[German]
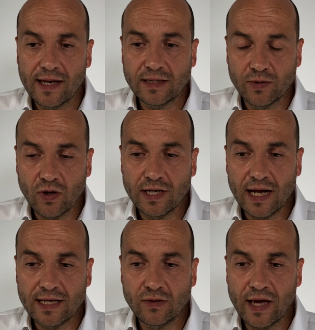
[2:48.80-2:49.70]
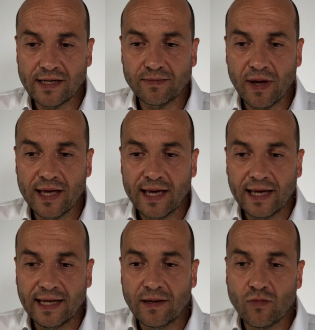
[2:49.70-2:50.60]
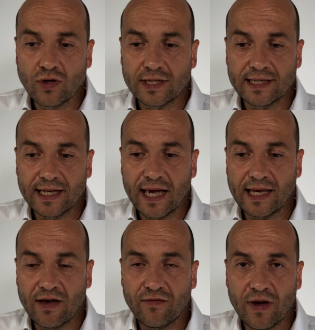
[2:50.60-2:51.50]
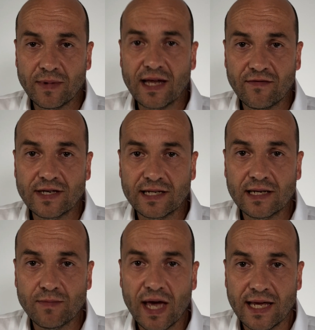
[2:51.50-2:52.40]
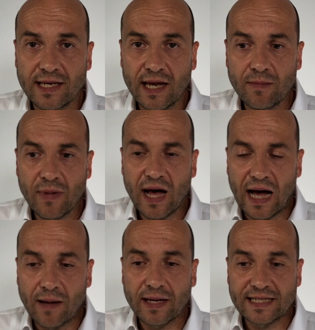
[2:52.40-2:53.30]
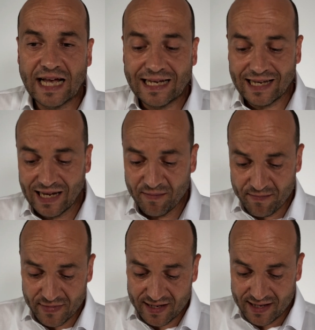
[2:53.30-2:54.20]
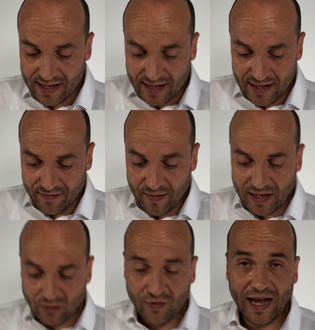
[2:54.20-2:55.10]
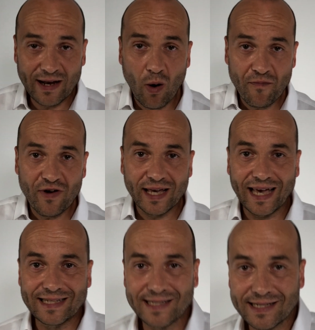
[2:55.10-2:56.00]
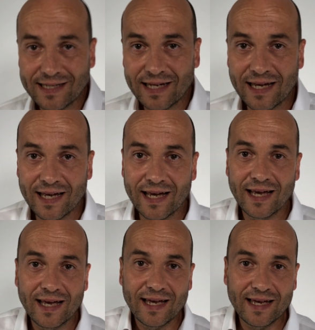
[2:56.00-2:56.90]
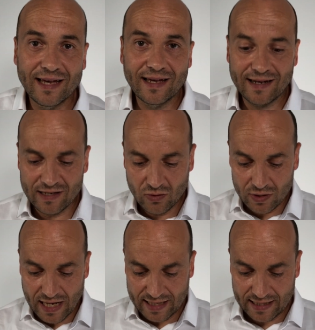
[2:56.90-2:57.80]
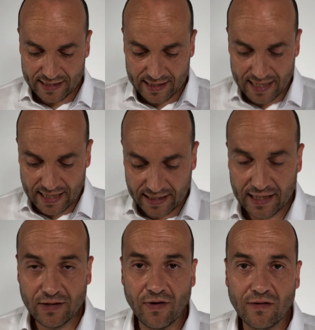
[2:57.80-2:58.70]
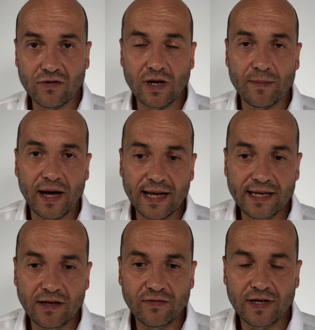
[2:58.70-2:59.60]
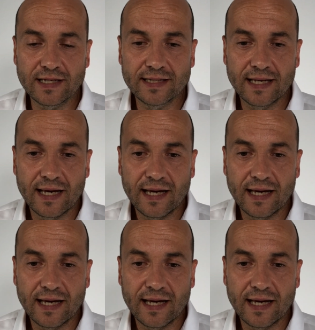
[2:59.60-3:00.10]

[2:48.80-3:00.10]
Das bedeutet also erstmal, hier muss sicher der Vermieter wesentlich mehr hinnehmen, aber es hat eben, wenn man so will, eine Opfergrenze, äh, so sagt das Landgericht Frankfurt am Main jedenfalls.